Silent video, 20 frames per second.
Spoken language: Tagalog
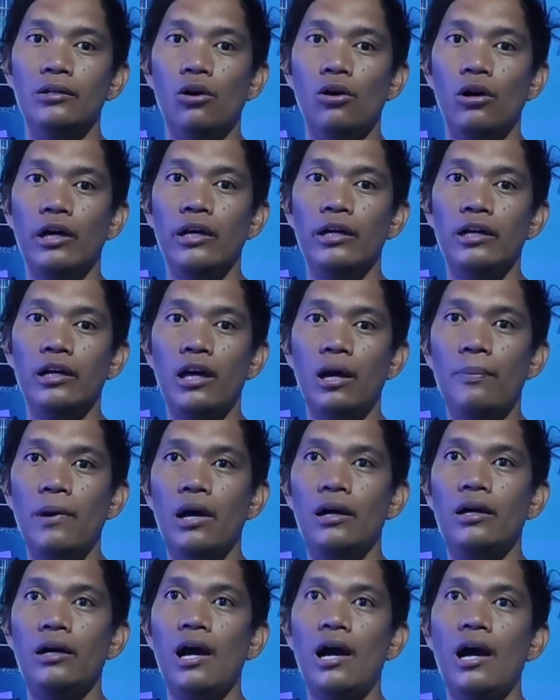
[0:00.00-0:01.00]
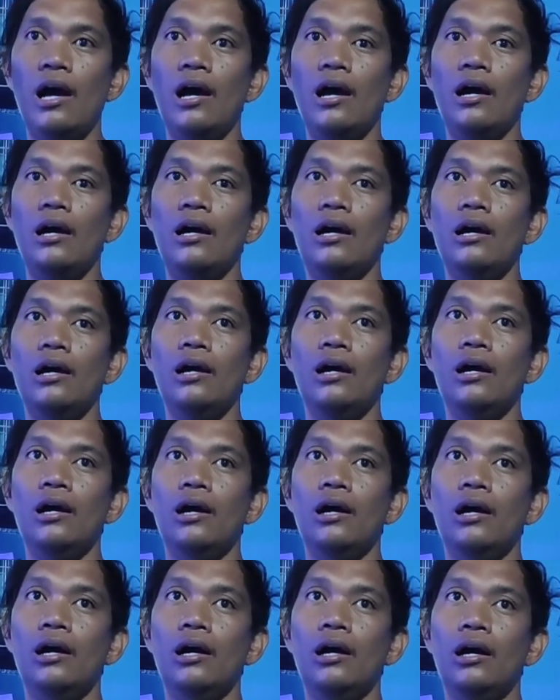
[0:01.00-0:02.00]
Okay? Kapag uh,
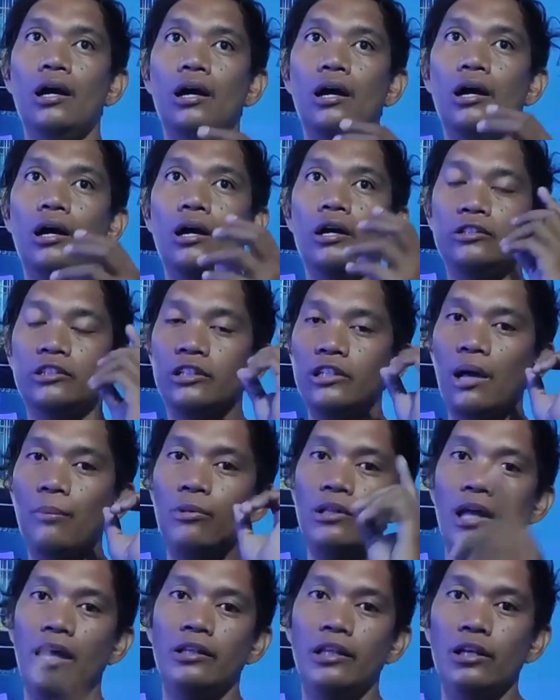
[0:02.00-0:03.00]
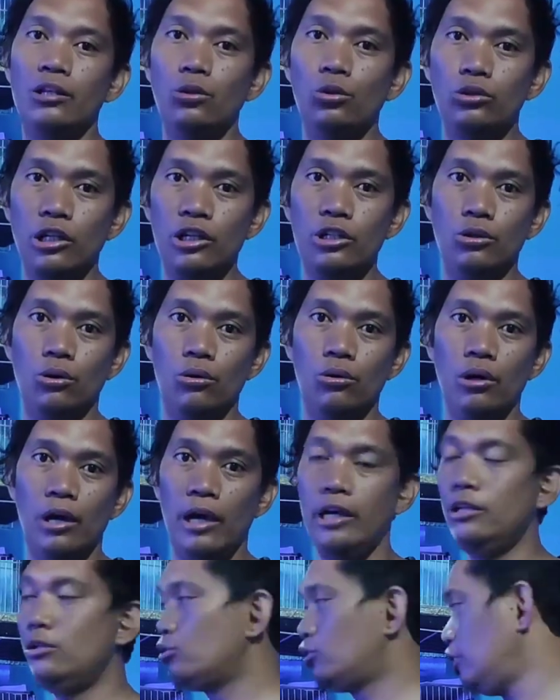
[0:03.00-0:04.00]
Sinabi nating
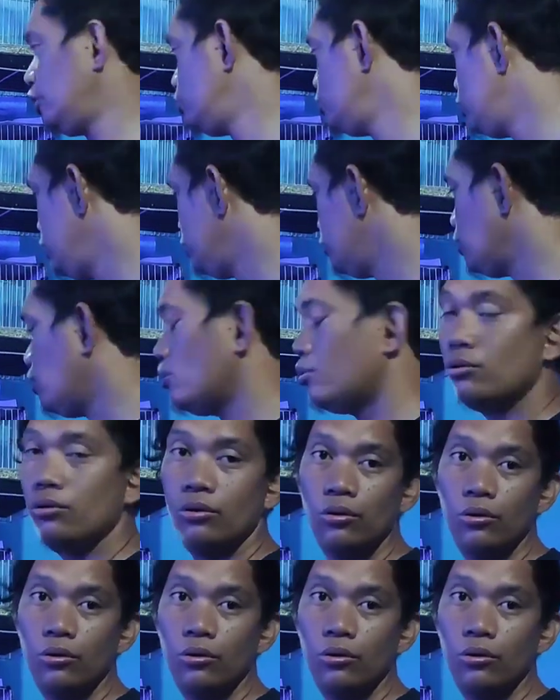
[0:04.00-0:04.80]
lutino, ay eh, lutino din to.